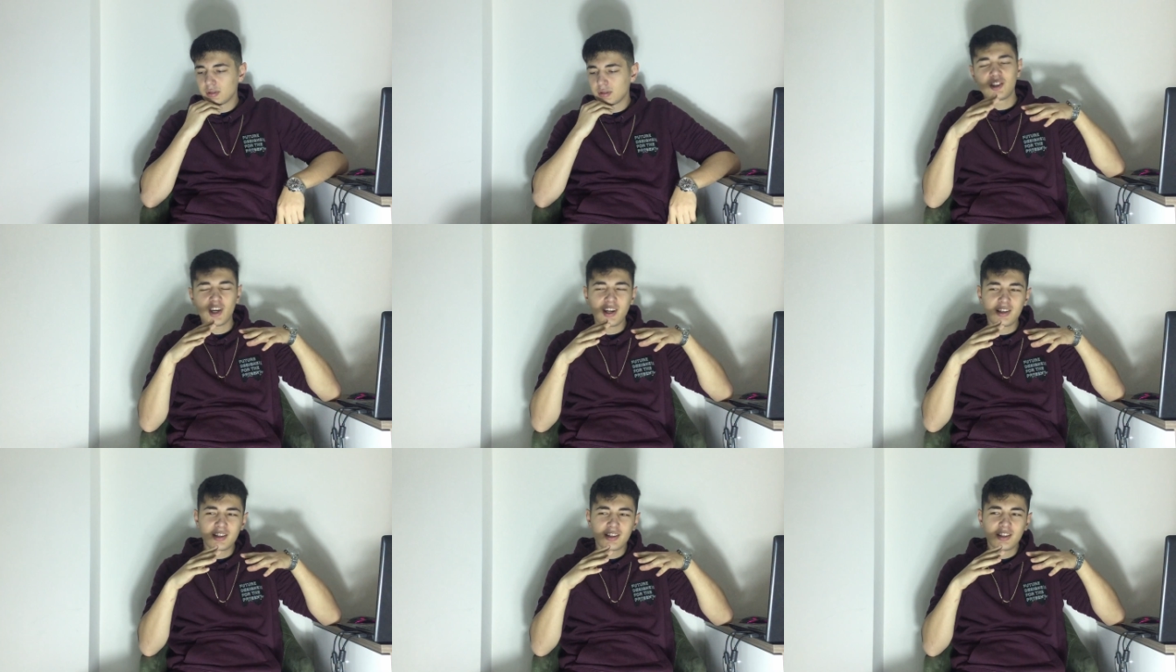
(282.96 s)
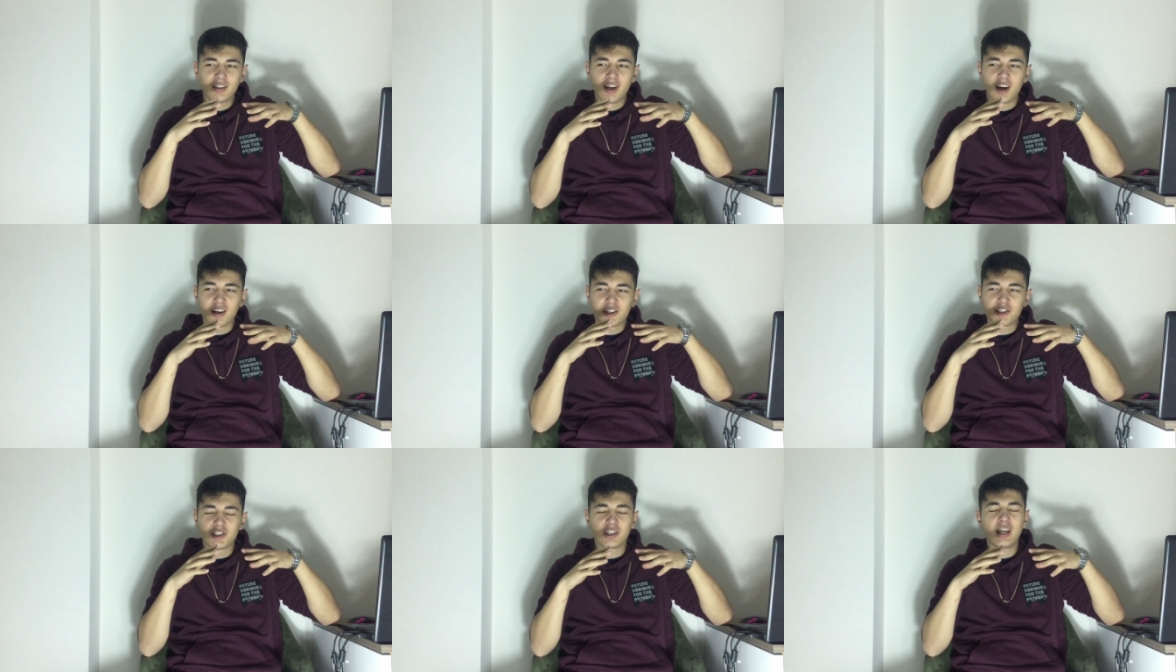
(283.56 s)
Şarkının
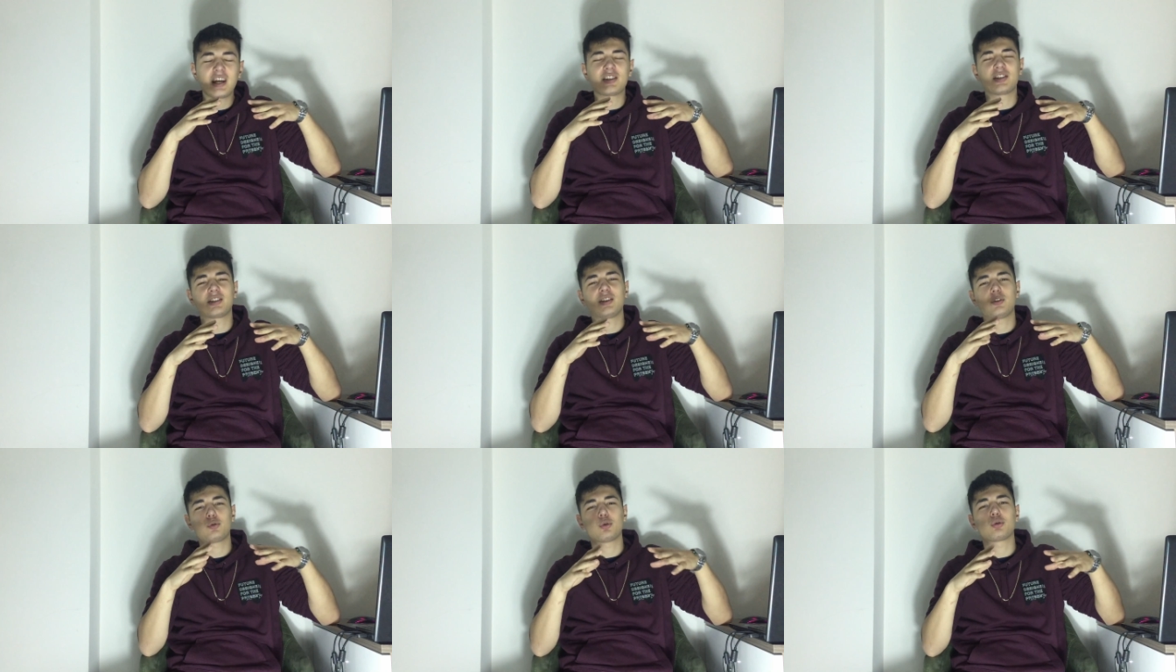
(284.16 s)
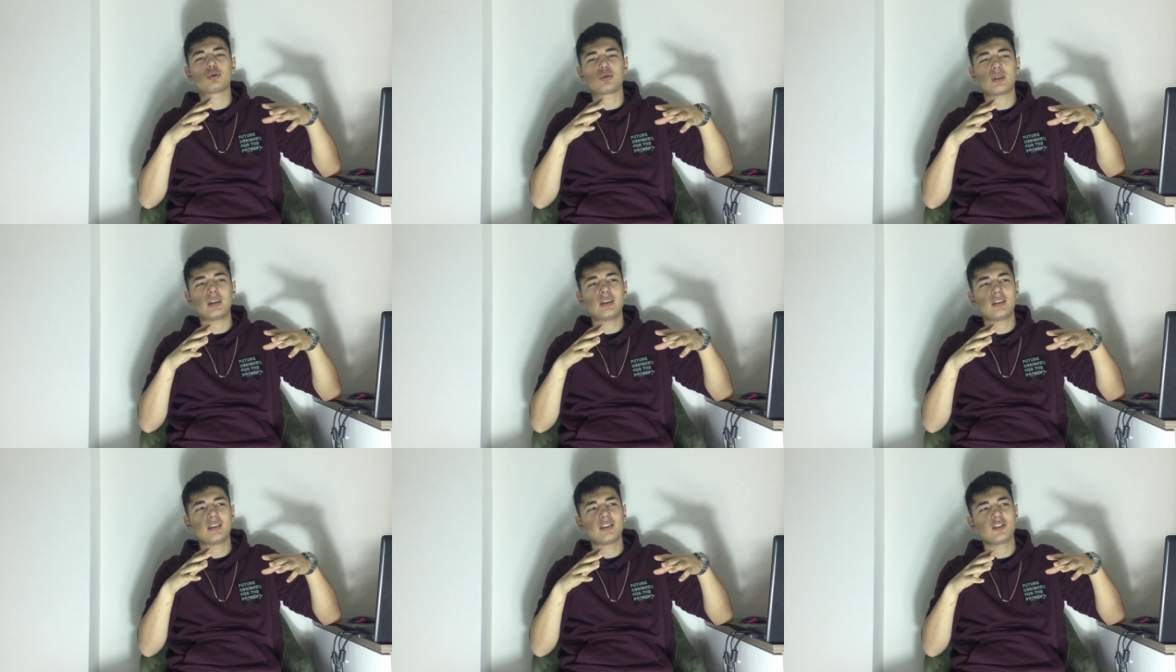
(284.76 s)
akışı gerçekten çok
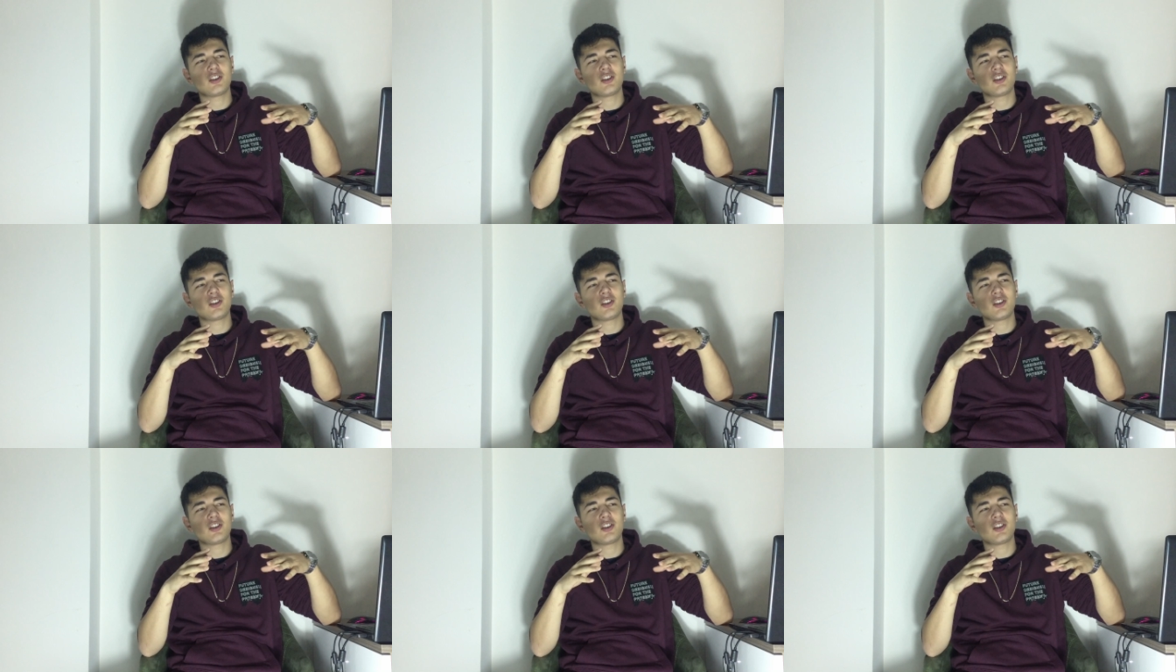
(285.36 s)
güzel.